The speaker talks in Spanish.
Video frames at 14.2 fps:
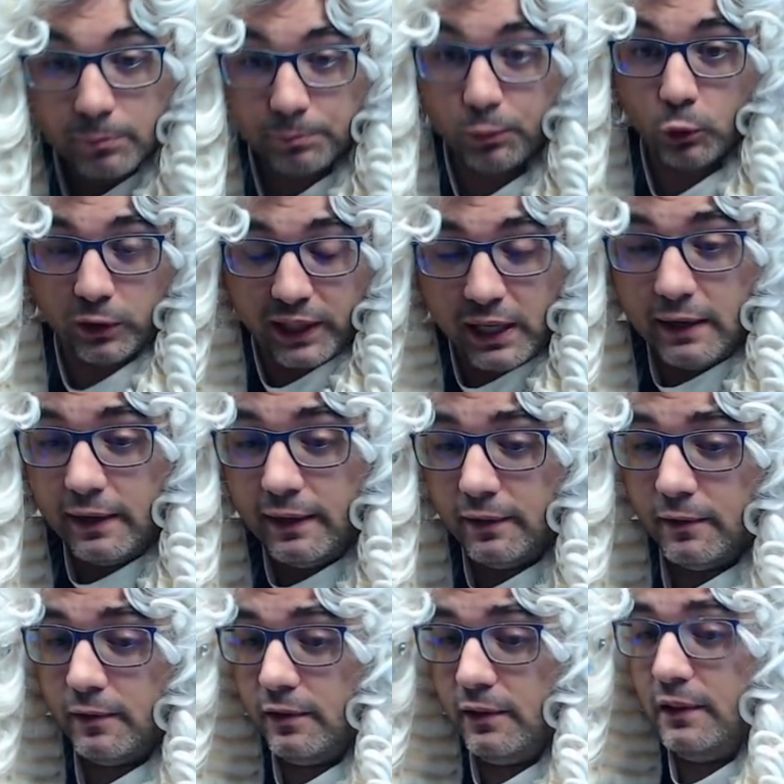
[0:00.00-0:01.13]
¿Por qué?
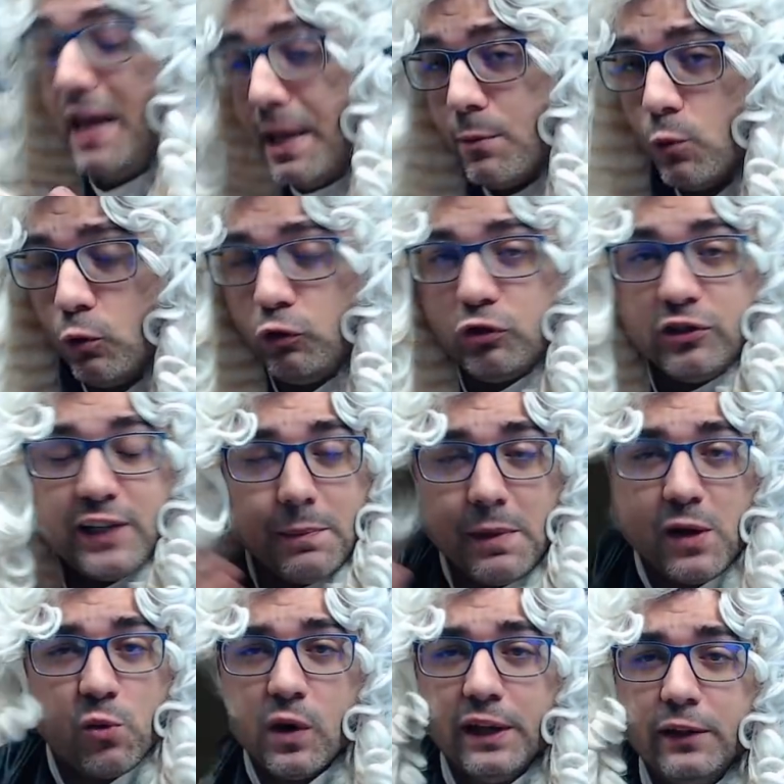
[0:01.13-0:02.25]
Leiburs lleva
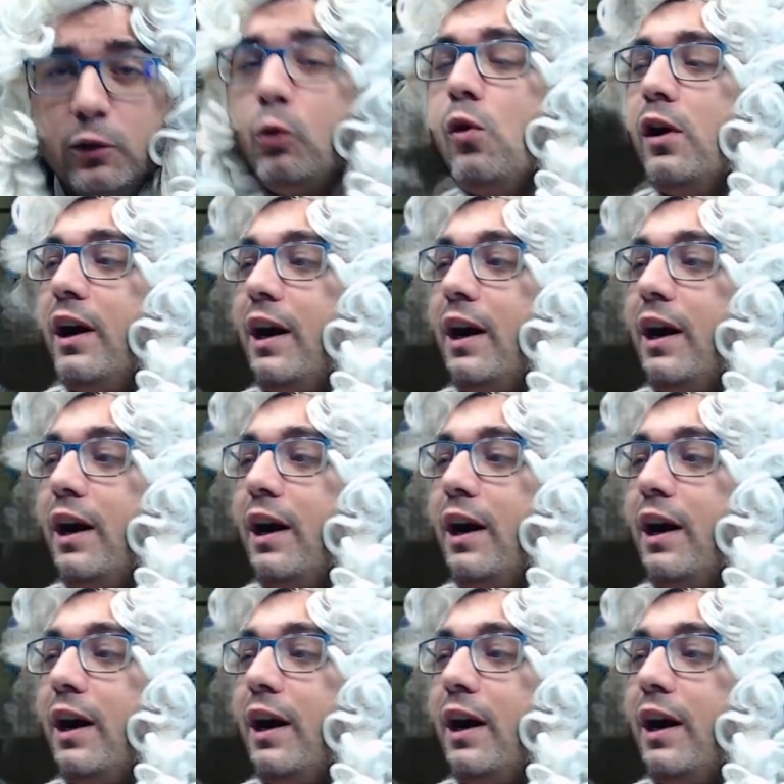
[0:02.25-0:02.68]
jugando con